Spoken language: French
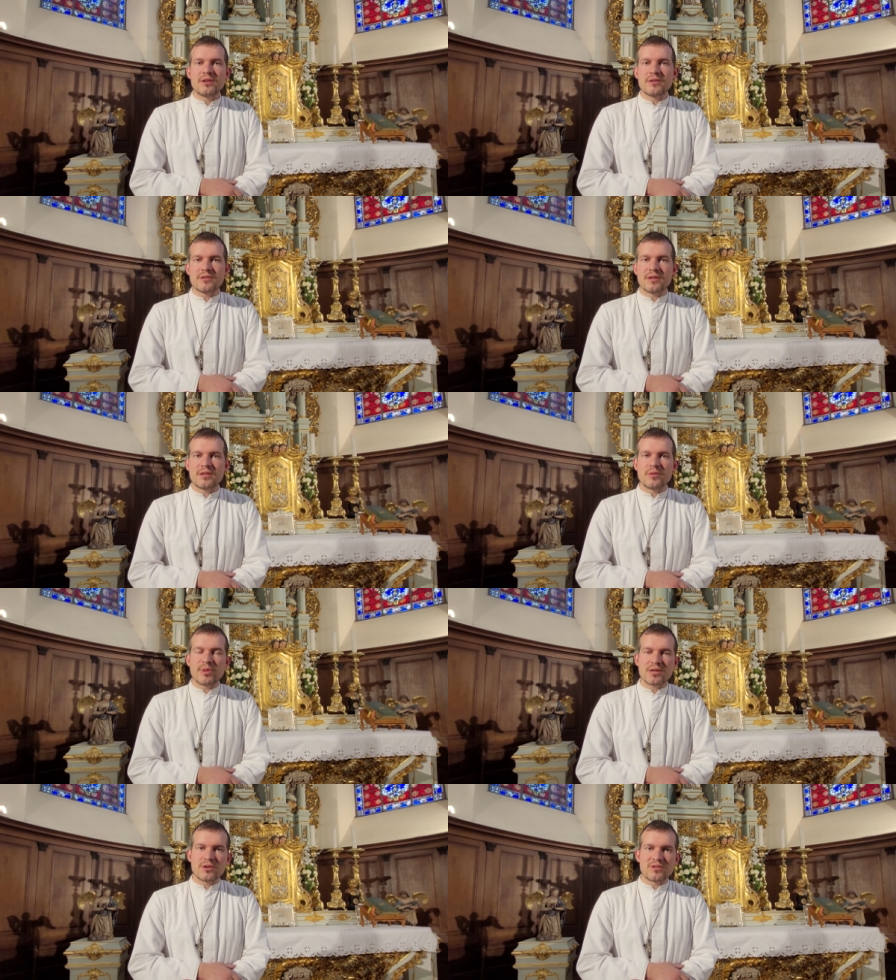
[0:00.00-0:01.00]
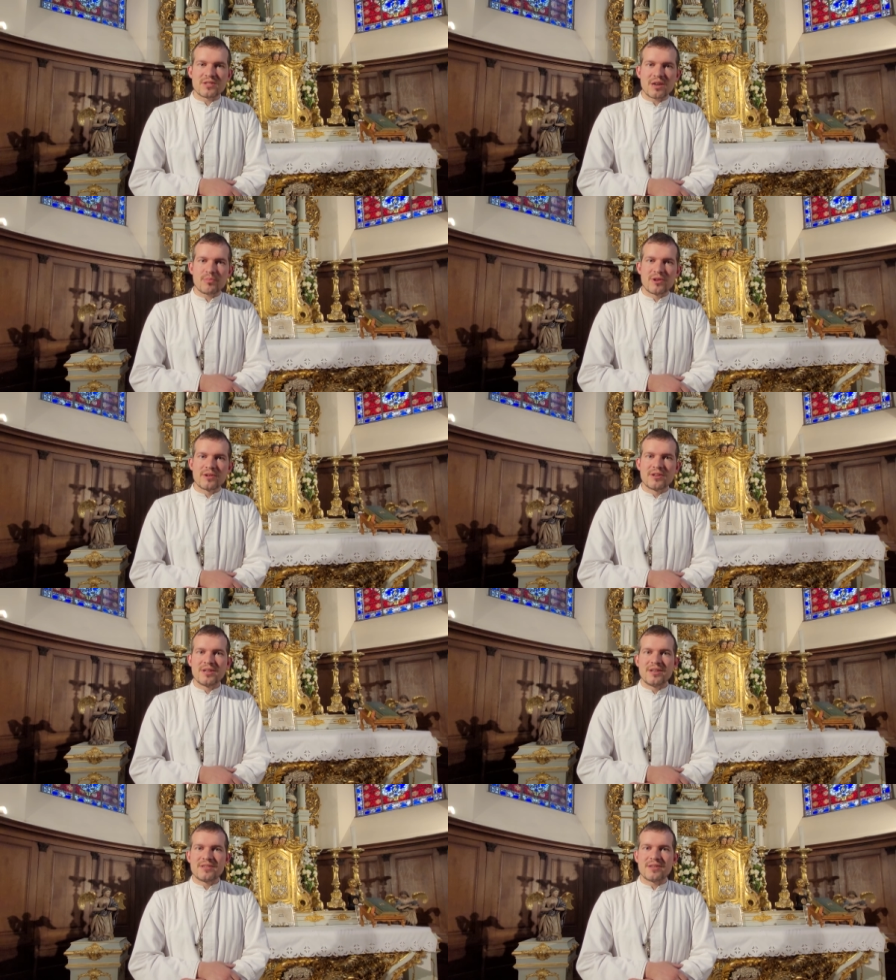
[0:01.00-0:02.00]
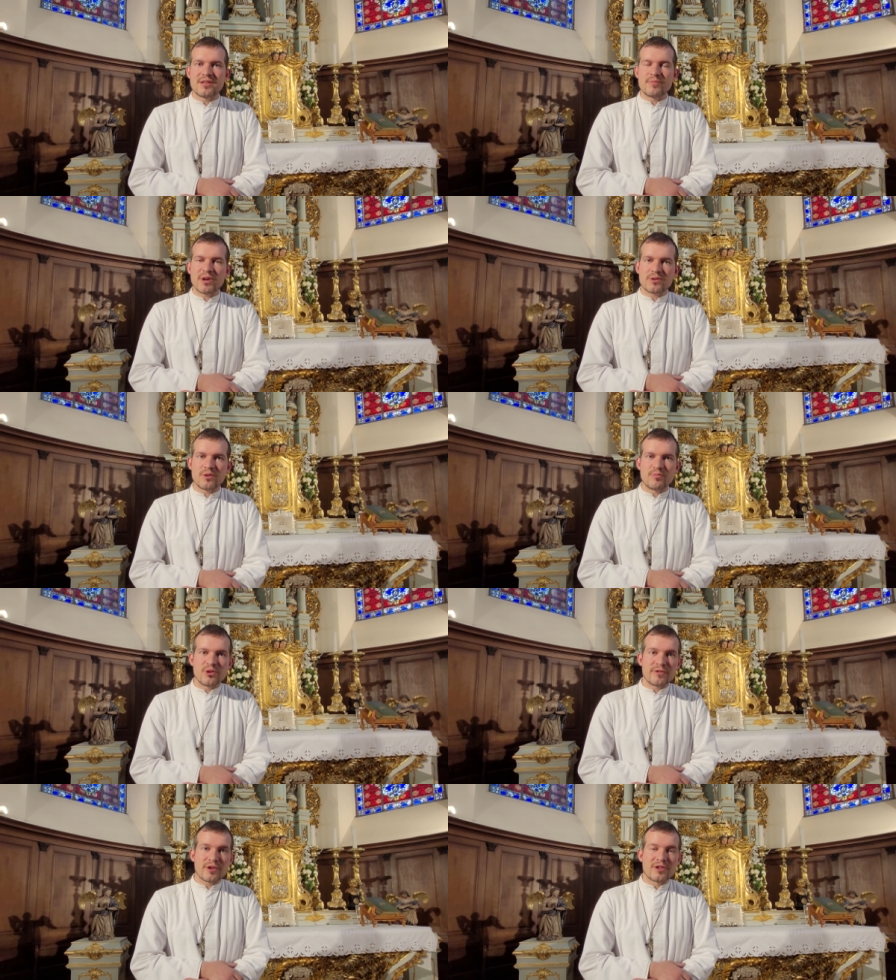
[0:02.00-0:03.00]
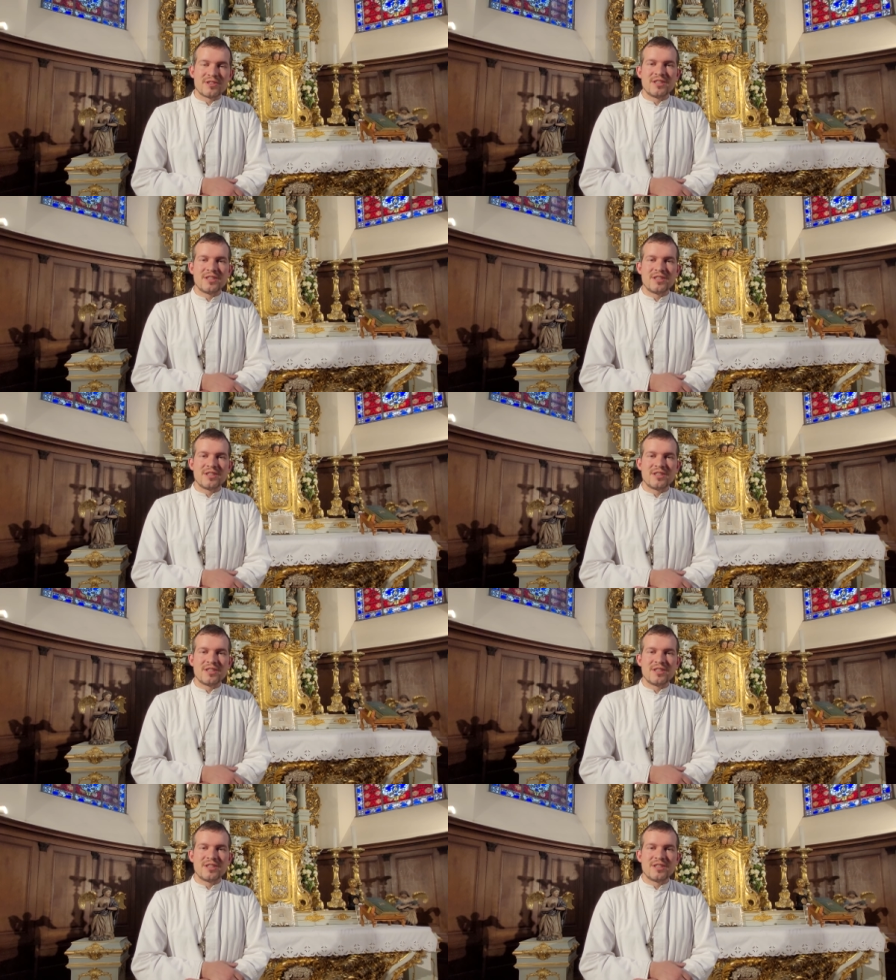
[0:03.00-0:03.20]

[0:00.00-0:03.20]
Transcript: Euh, c'était une personne simple, c'était une personne pauvre.